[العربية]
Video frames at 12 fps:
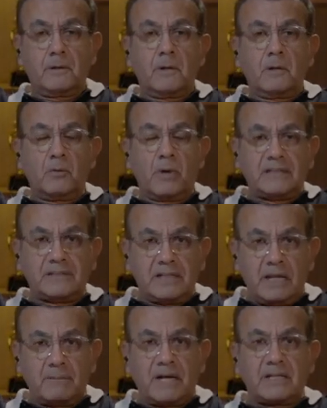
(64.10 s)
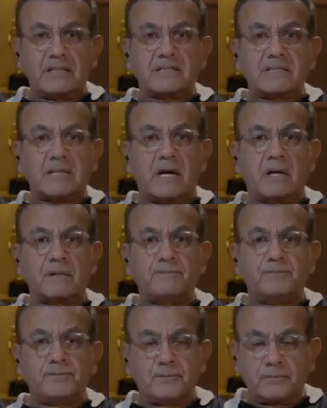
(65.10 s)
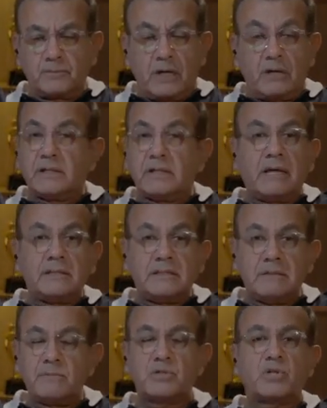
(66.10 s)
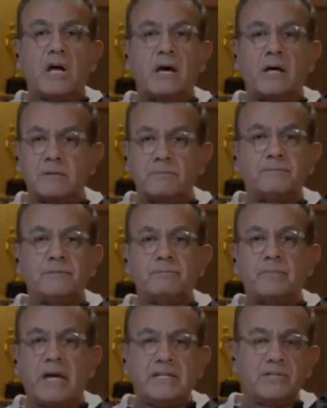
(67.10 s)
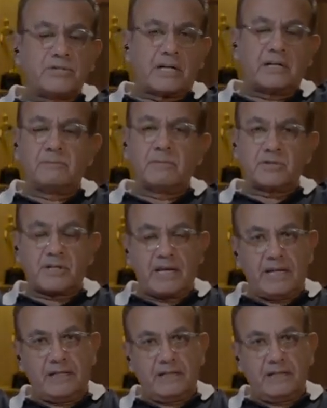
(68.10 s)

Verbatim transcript: وعندنا مجلس حرب وانها دي مش حرب باي شكل من الاشكال